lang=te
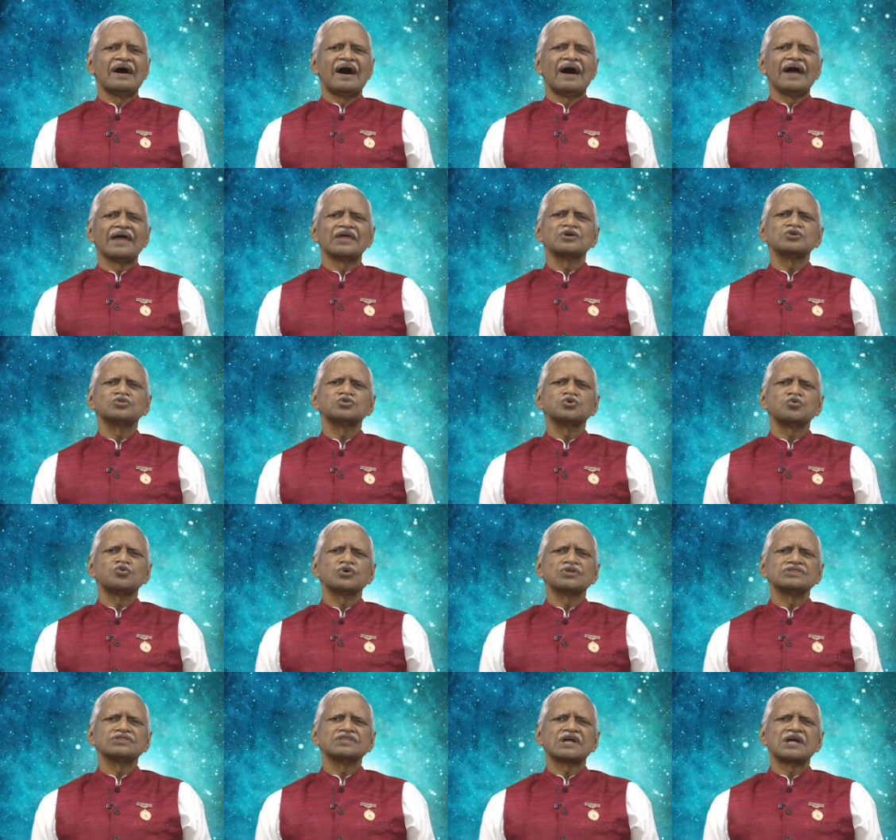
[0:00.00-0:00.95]
ఐదు
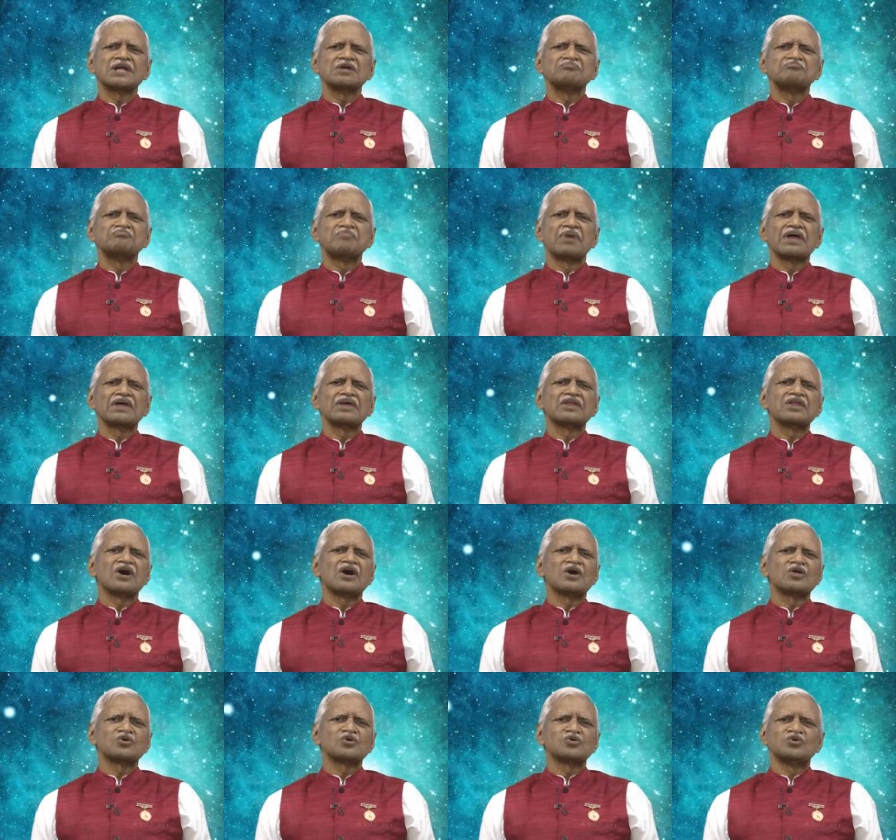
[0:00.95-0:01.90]
వందల డెబ్భై
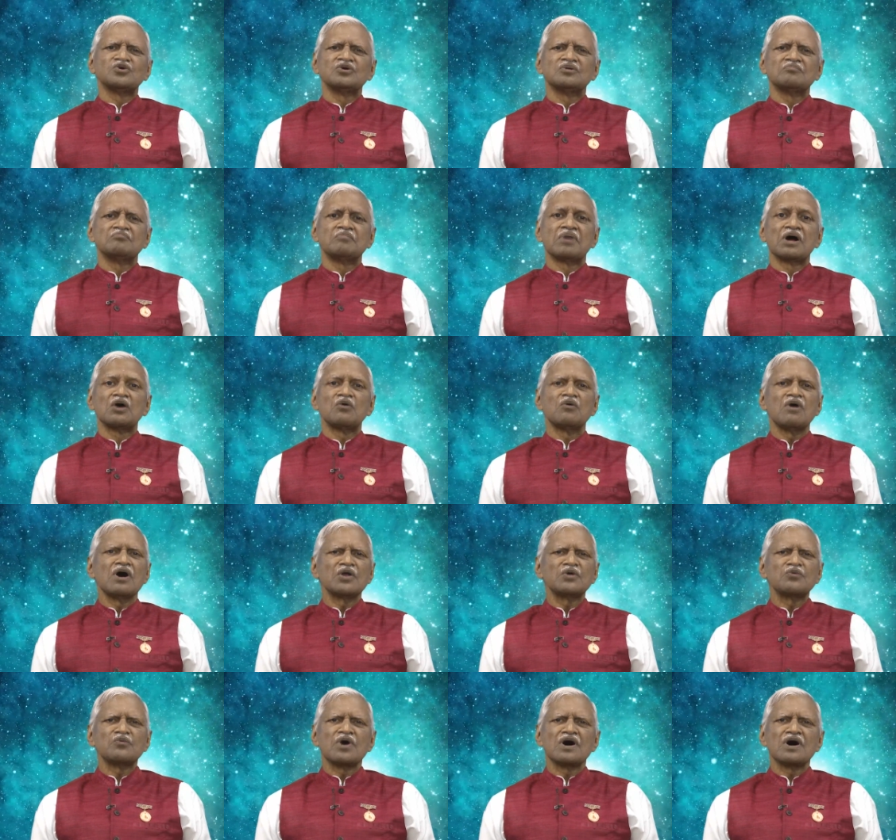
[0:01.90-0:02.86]
నాలుగు
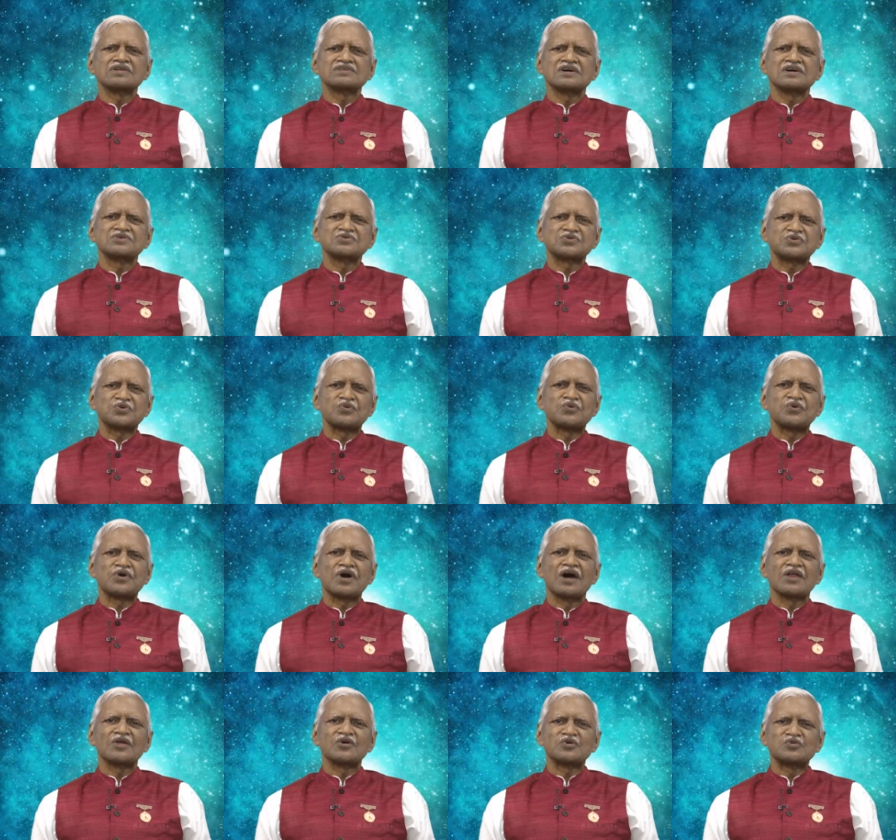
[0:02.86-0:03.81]
భగవానువాచ
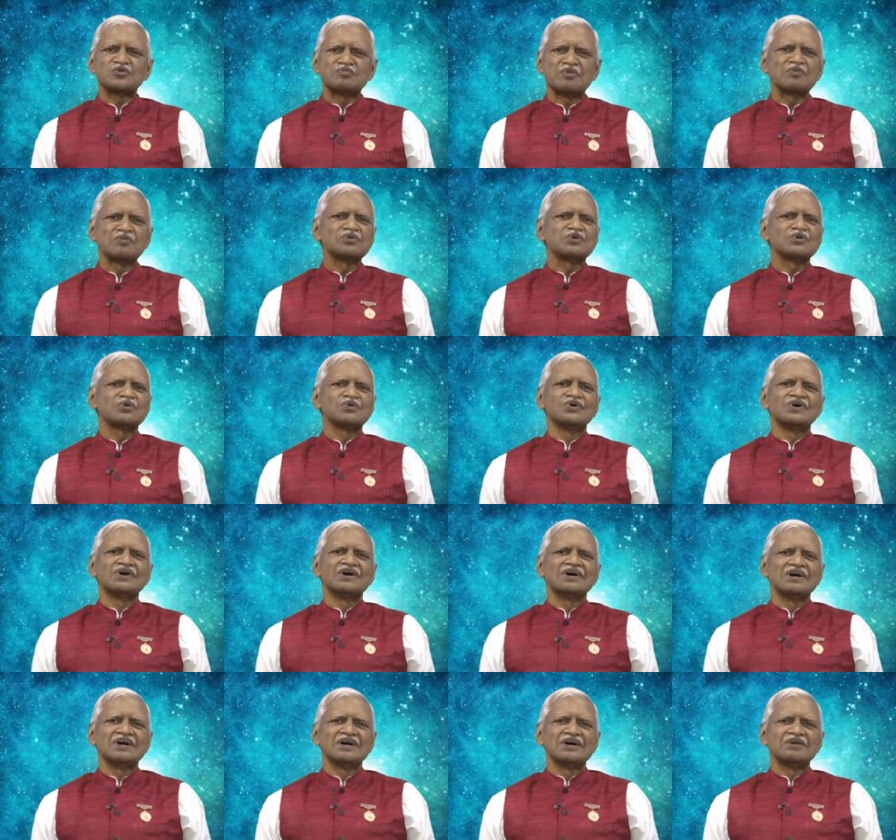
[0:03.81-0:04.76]
శ్లోకాల రూపంలో
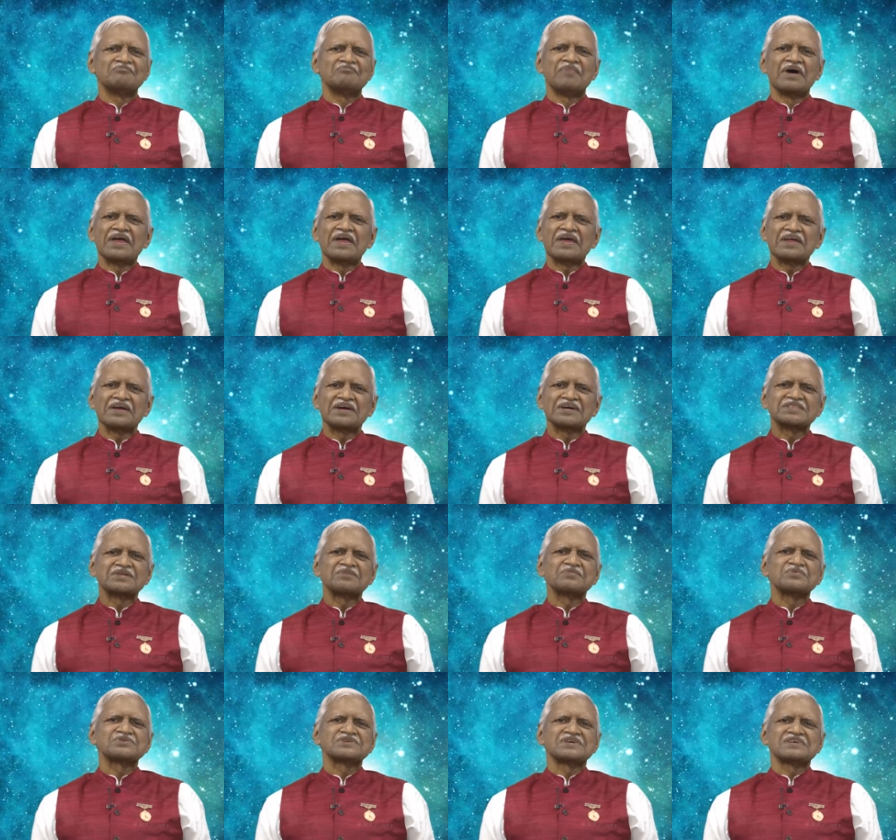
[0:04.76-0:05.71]

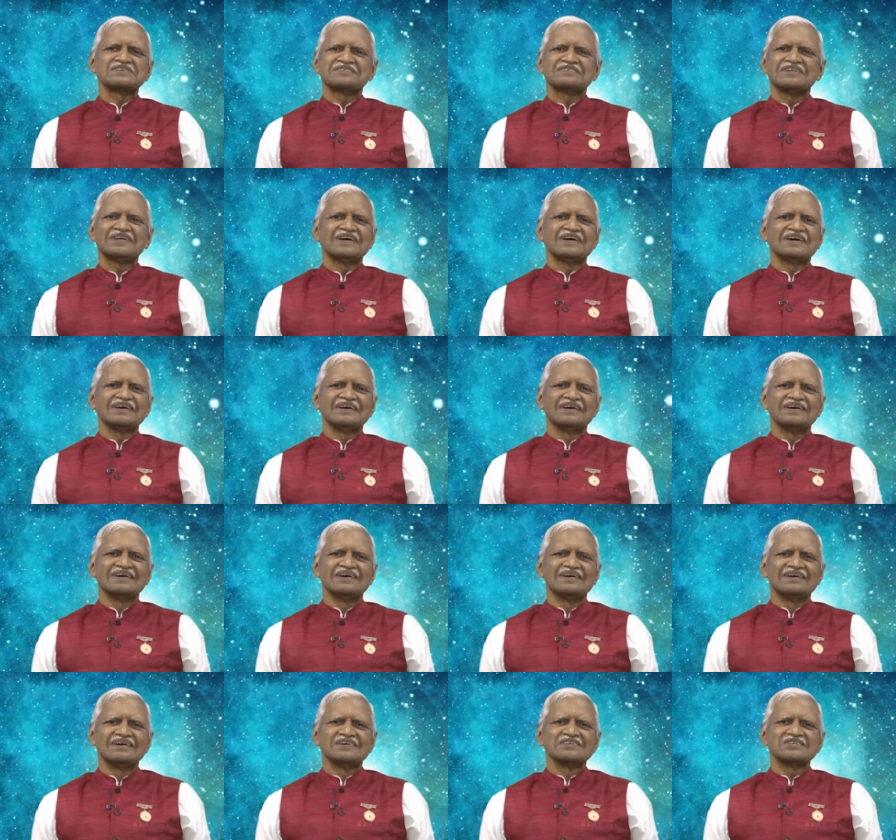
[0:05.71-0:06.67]
బహిర్గతము చేసిన
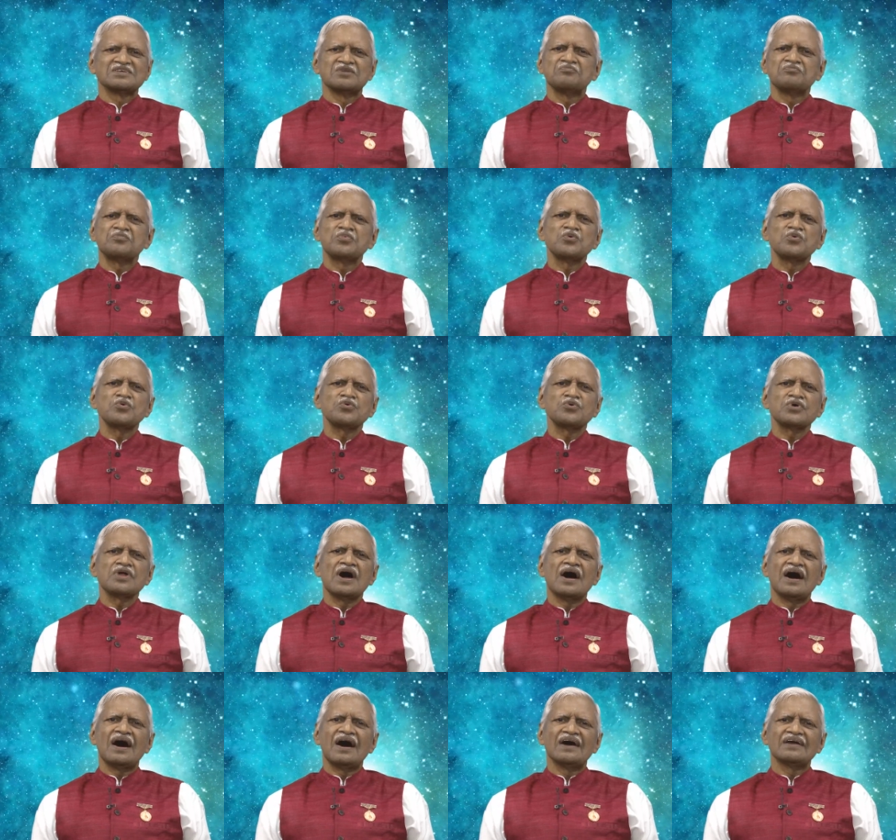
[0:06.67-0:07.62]
సంపూర్ణ
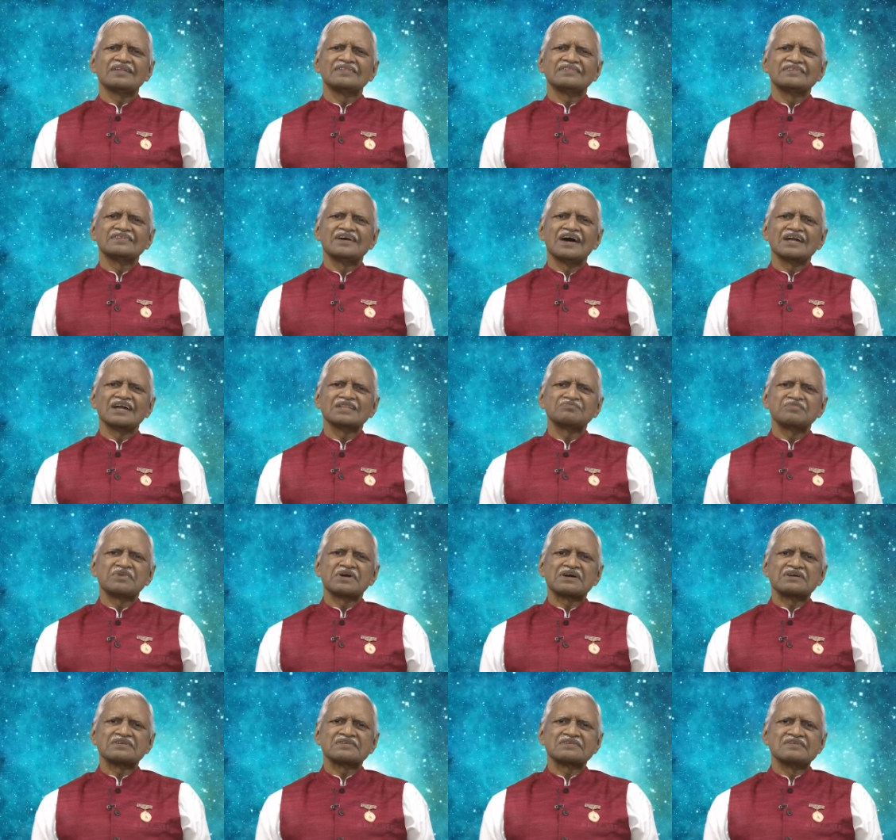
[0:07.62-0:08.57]

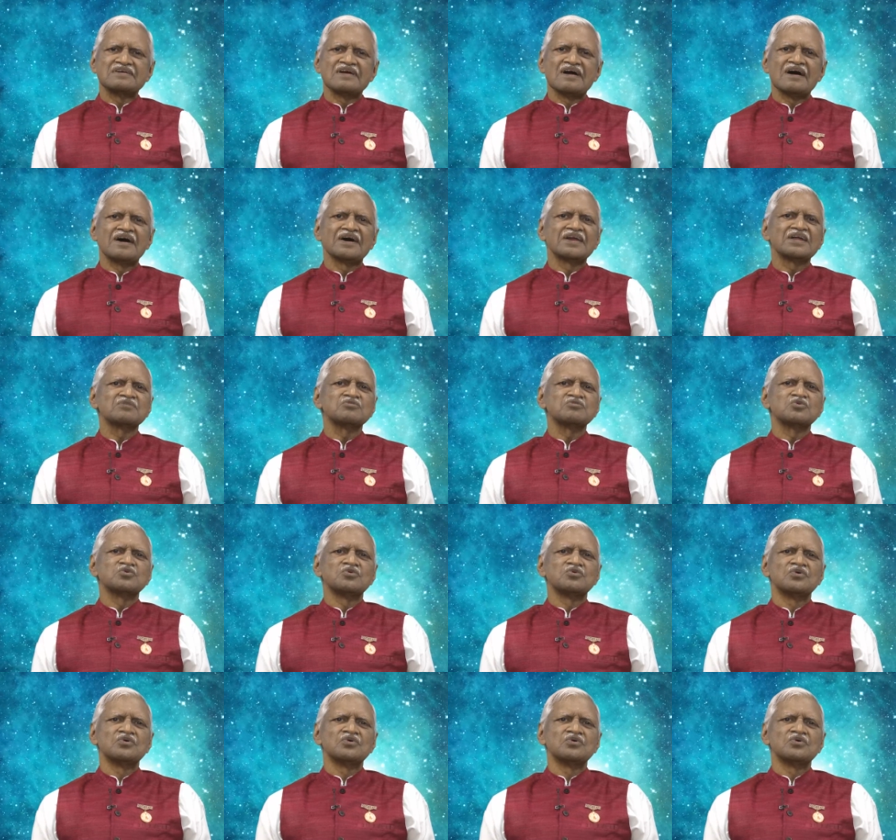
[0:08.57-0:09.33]
ఆధ్యాత్మిక జ్ఞానము